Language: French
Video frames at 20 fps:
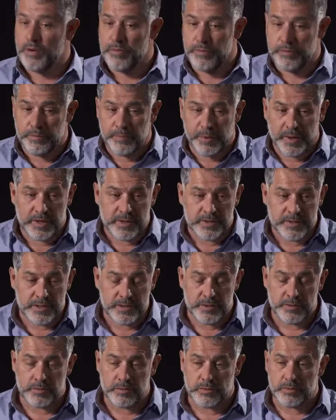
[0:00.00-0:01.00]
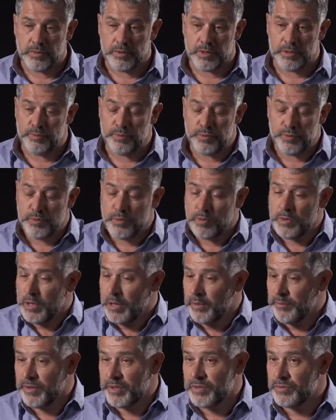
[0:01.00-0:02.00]
une précision dans les plumes, on a
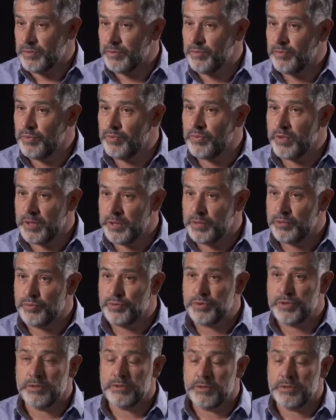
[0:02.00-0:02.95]
l'impression de pouvoir les toucher,